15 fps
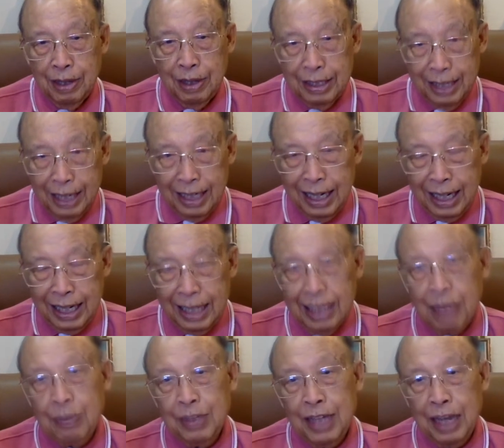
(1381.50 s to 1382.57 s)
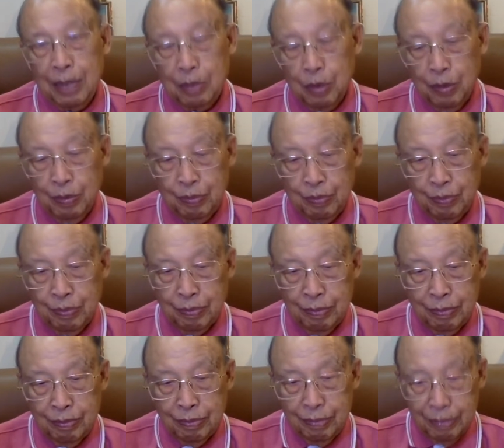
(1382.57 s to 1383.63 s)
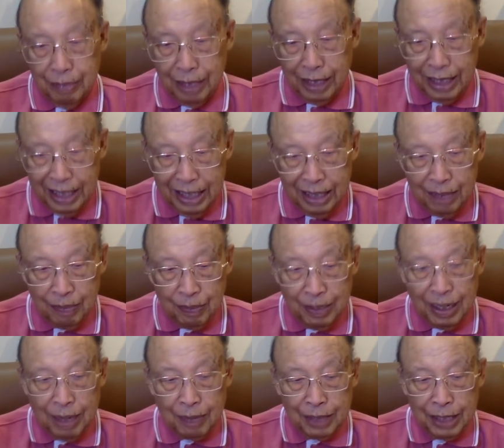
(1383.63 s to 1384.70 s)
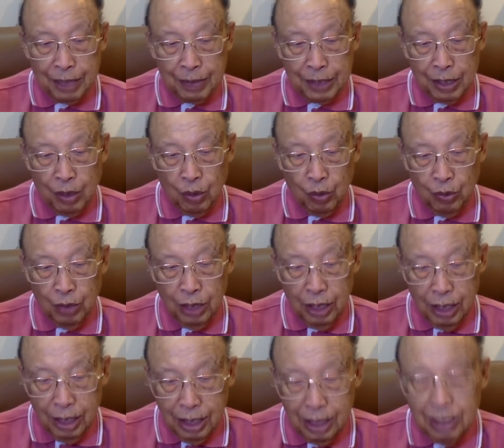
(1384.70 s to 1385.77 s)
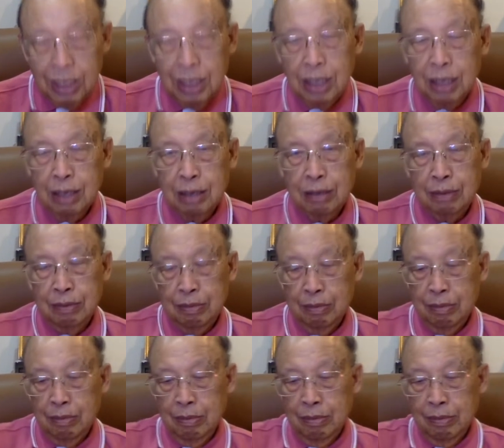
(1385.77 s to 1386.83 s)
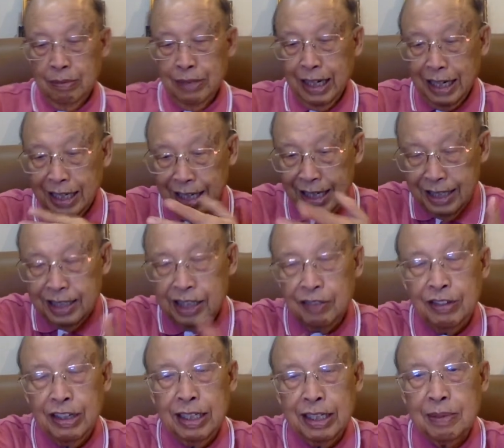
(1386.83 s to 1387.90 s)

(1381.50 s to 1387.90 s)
อยากได้กันดีพญาติบ่อยากเห็นแม่นำพระทัยพระเจ้า หรืออยากเห็นชีวิต